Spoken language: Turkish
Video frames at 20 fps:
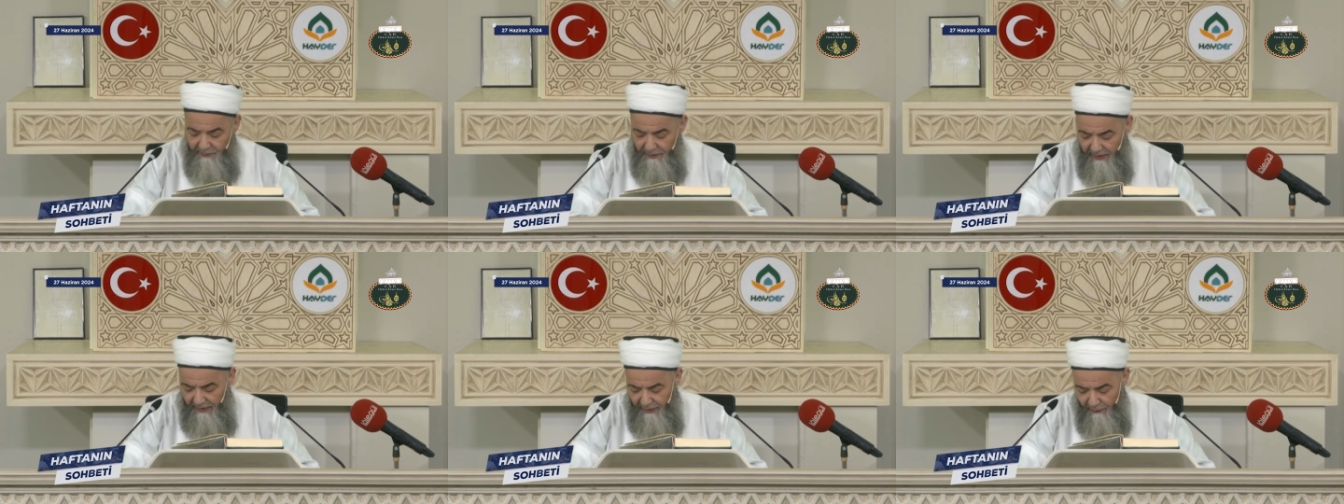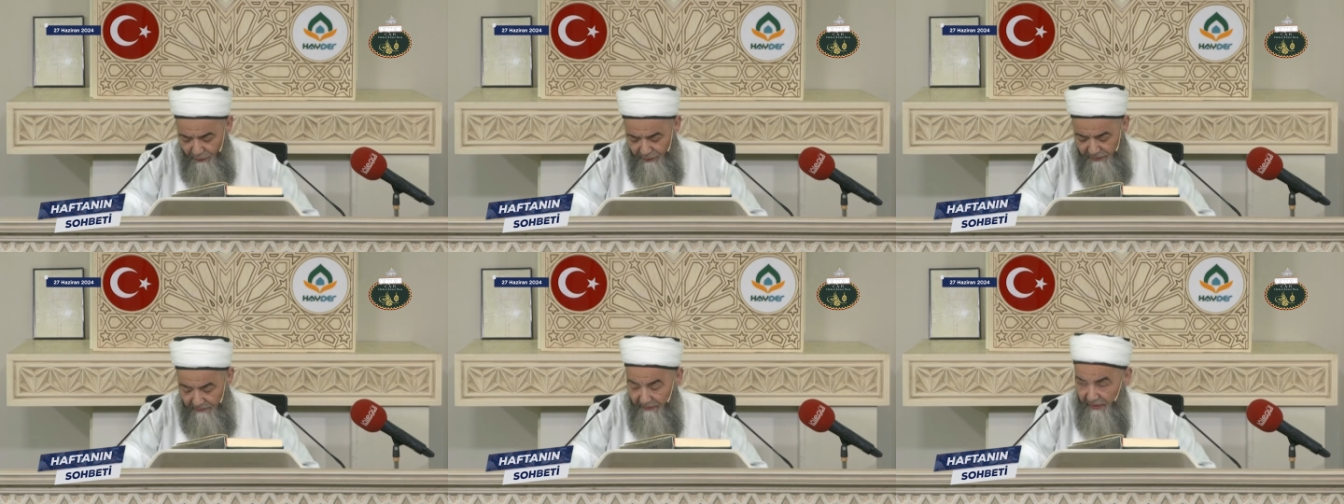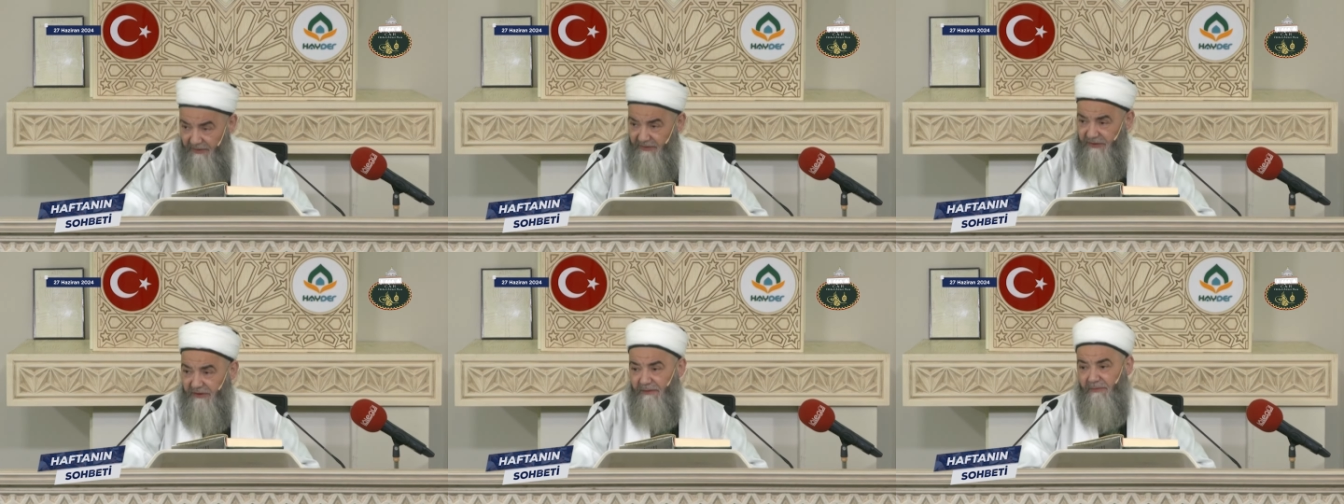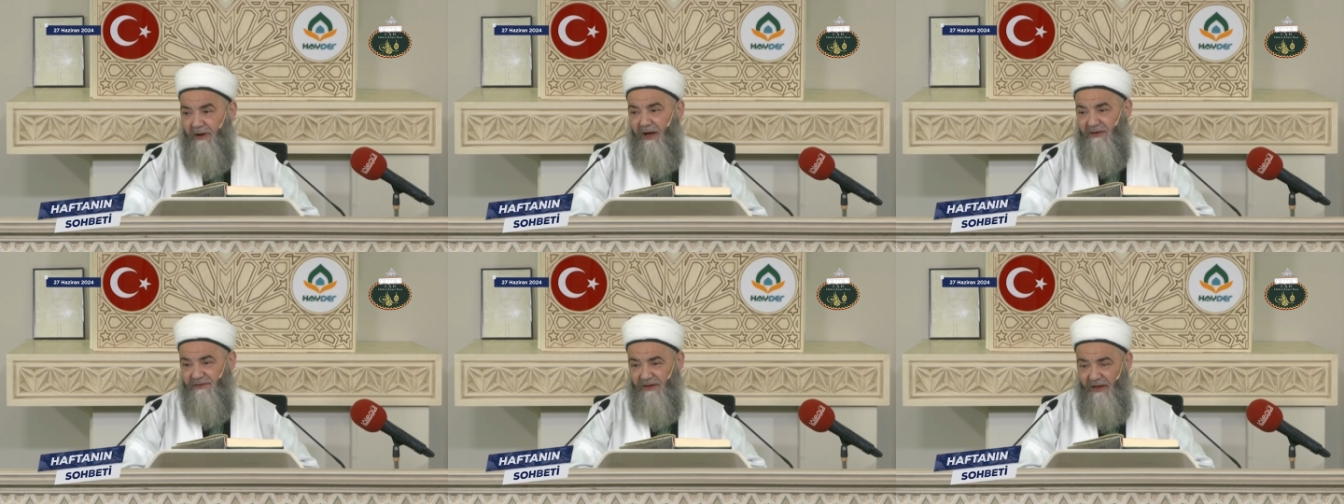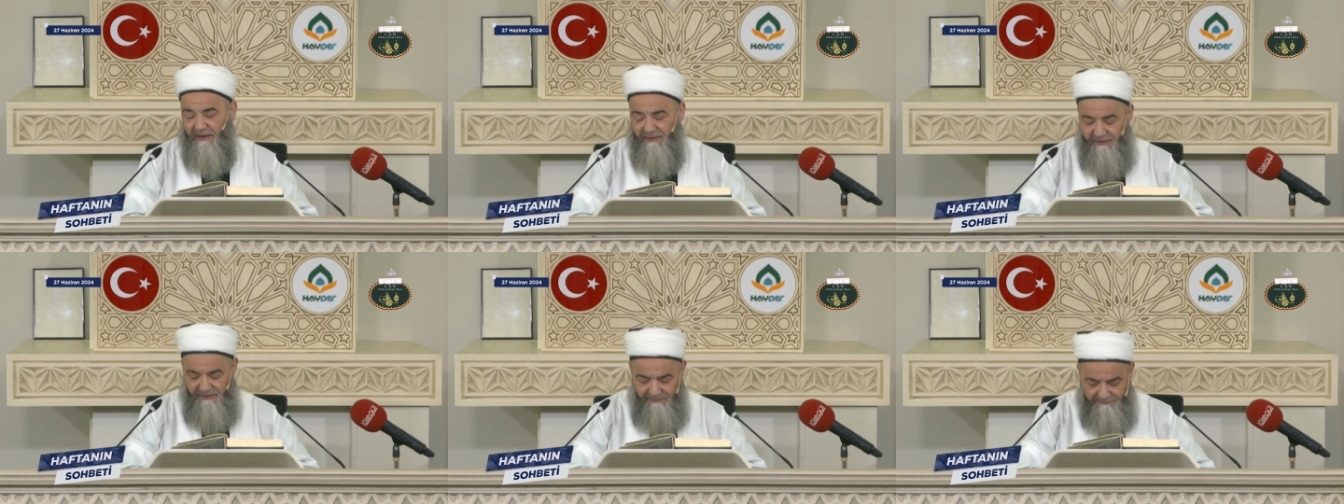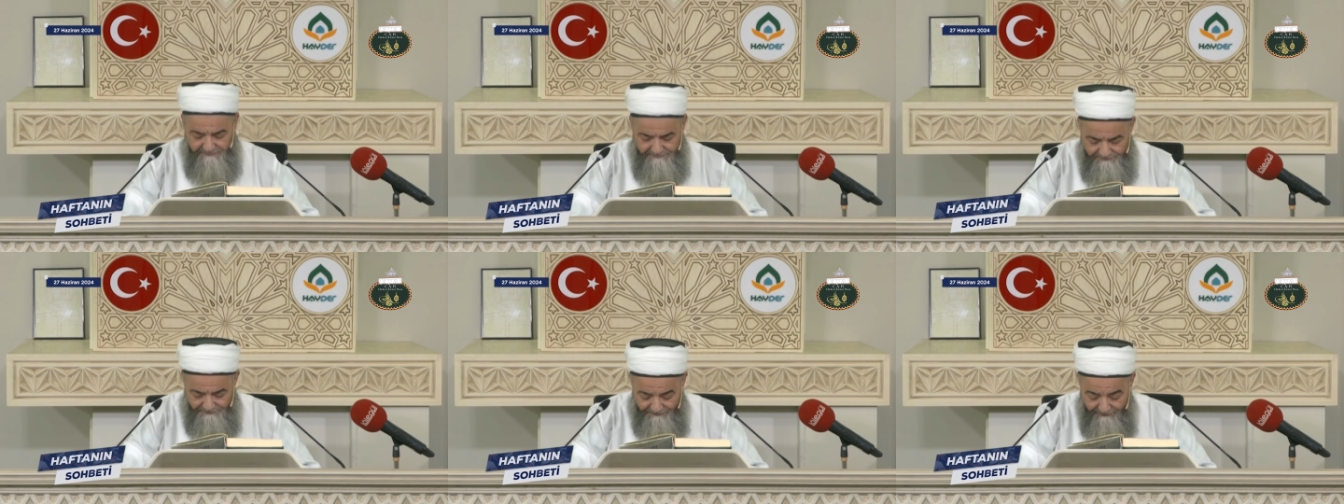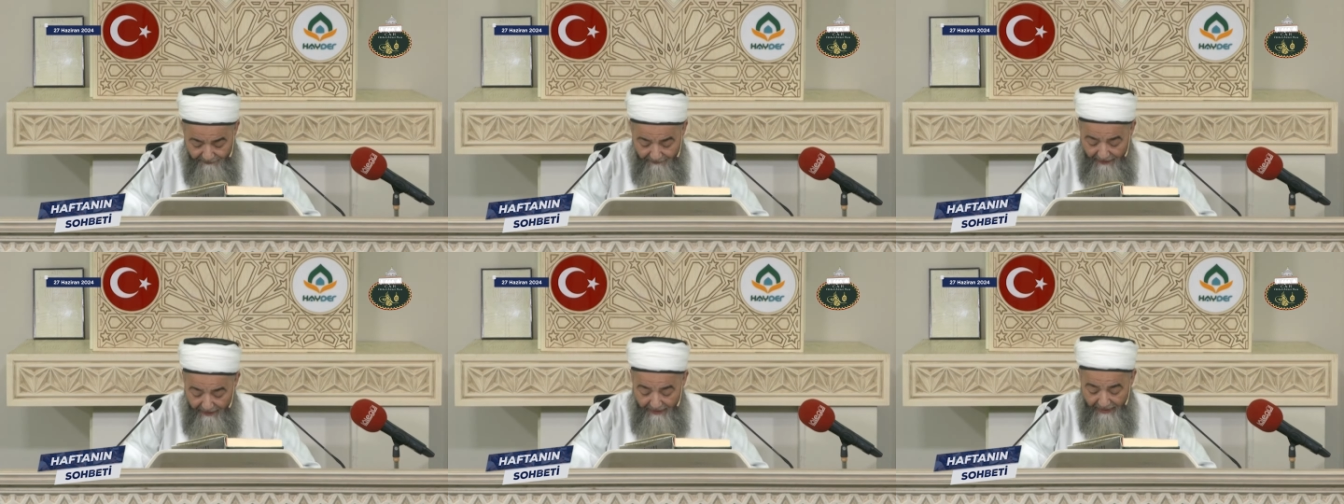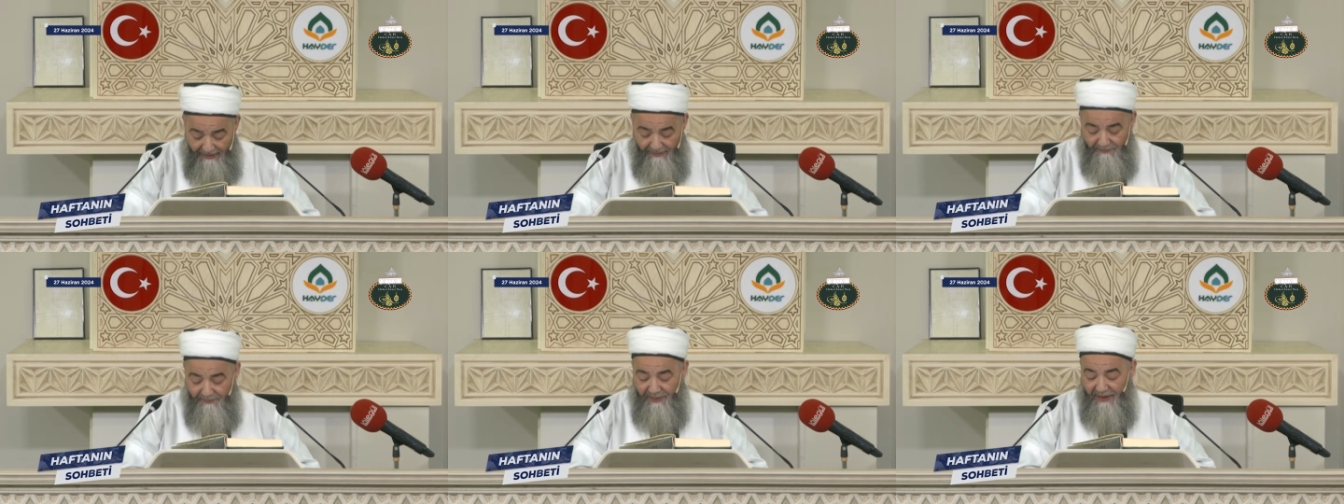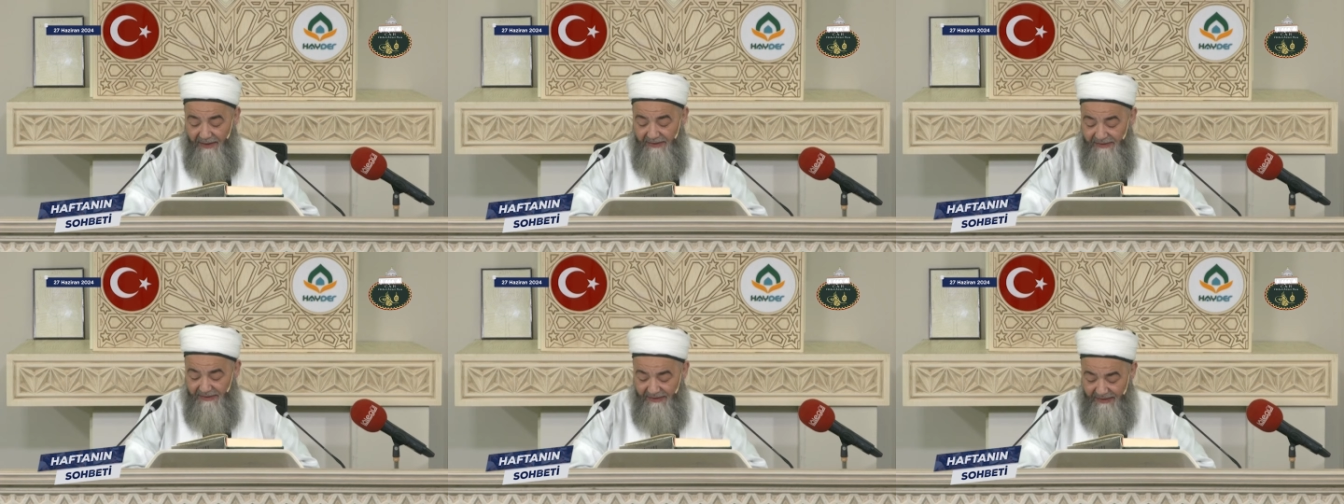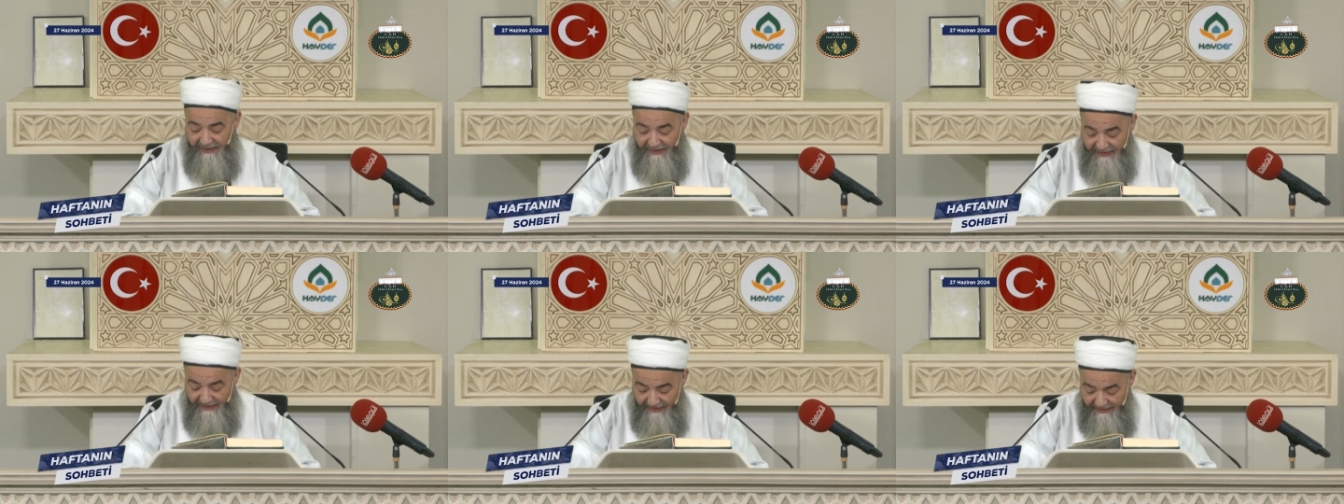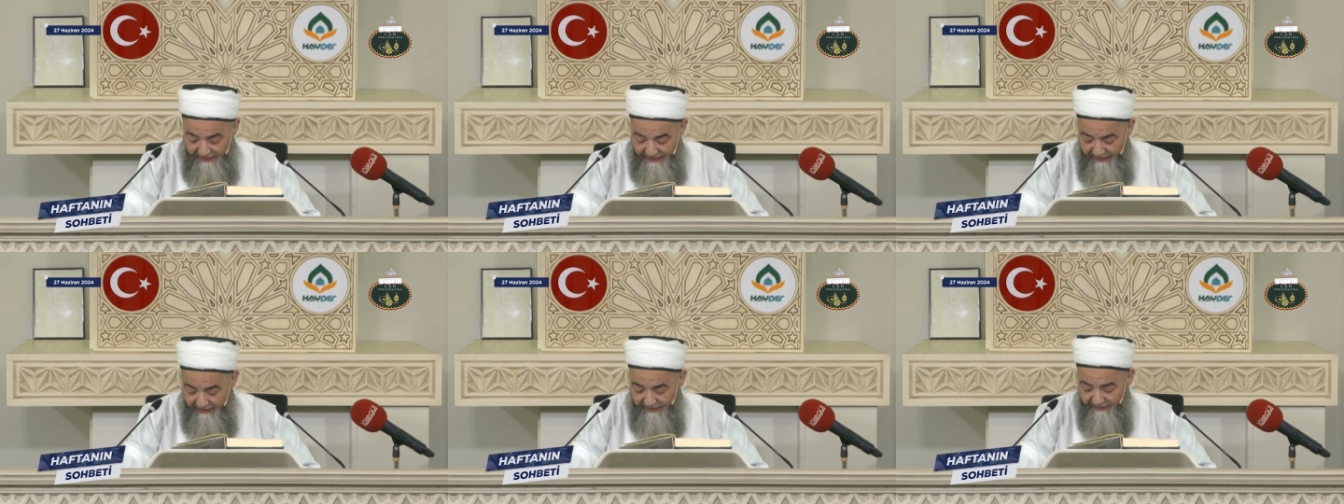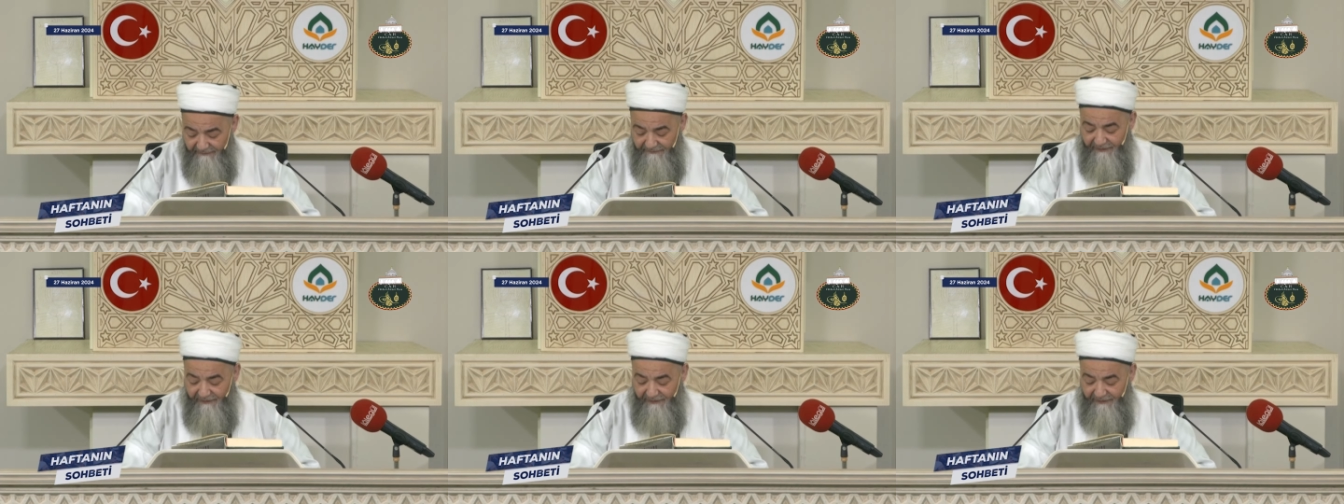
E o zaman klima azaldı. Peki